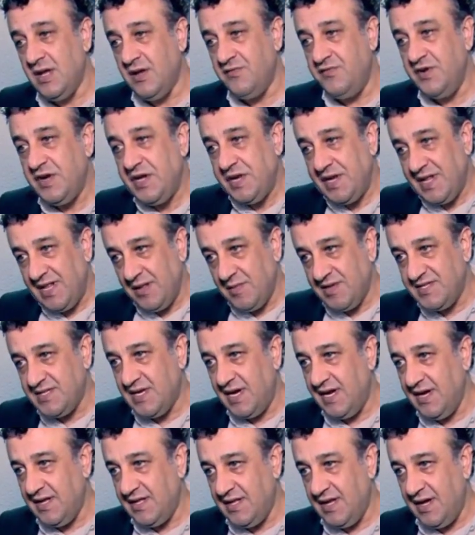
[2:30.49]
فكرة
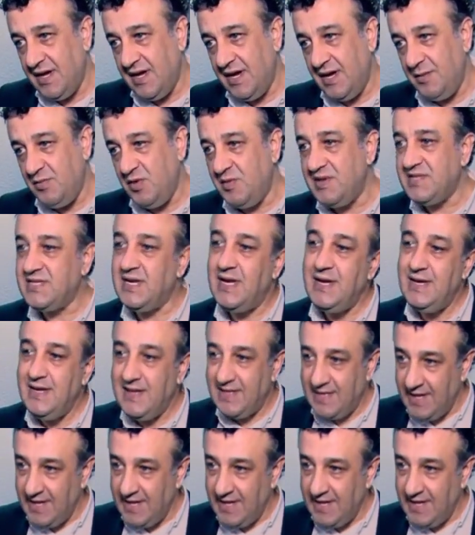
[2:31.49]
المسرحيتين بمسرحية